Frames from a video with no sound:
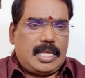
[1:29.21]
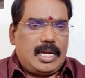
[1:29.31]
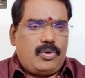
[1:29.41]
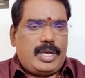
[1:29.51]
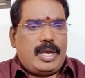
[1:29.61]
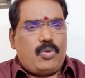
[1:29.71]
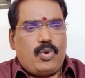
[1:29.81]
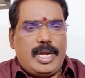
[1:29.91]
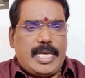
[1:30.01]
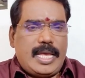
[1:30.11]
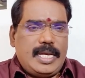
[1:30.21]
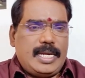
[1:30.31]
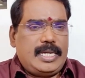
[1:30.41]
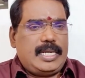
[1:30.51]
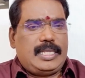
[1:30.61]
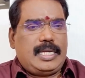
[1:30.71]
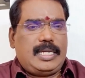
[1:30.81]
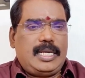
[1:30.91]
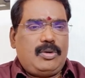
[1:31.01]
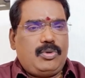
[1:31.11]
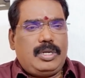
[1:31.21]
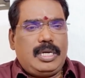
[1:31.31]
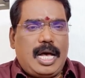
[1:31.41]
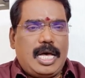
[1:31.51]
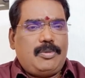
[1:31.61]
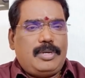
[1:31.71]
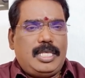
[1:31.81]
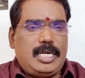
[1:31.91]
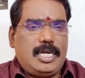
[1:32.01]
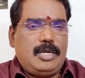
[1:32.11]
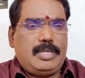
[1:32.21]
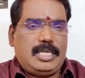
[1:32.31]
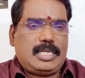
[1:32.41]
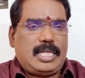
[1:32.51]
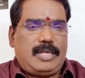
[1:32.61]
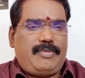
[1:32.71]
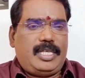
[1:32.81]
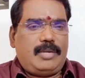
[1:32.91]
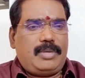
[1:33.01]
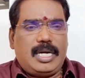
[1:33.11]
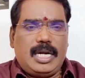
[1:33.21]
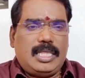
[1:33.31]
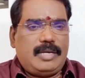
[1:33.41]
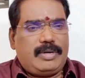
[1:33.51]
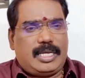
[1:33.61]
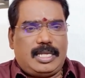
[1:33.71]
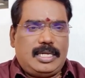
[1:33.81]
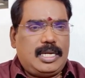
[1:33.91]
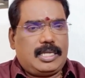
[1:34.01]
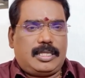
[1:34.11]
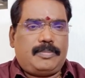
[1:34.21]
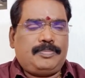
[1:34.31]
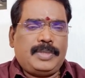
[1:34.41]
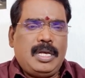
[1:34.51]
தன்னுடைய ஒளியை கிட்டத்தட்ட ஒரு அறுபது எழுபது சதவிகிதம் இழந்து விட்டது என்று அர்த்தம்